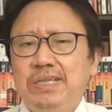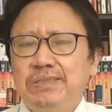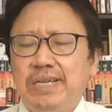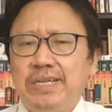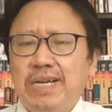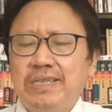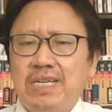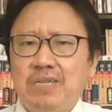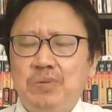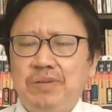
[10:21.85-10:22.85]
在亚太
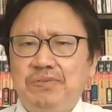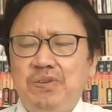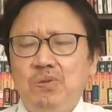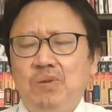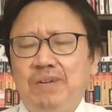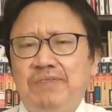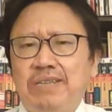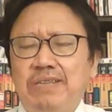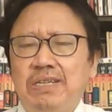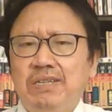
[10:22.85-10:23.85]
地区疯狂发
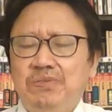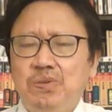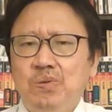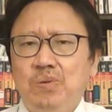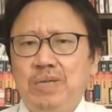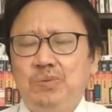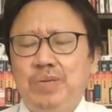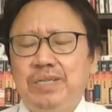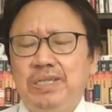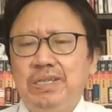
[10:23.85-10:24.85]
展、疯狂崛
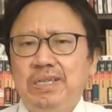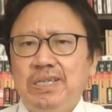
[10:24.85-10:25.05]
起。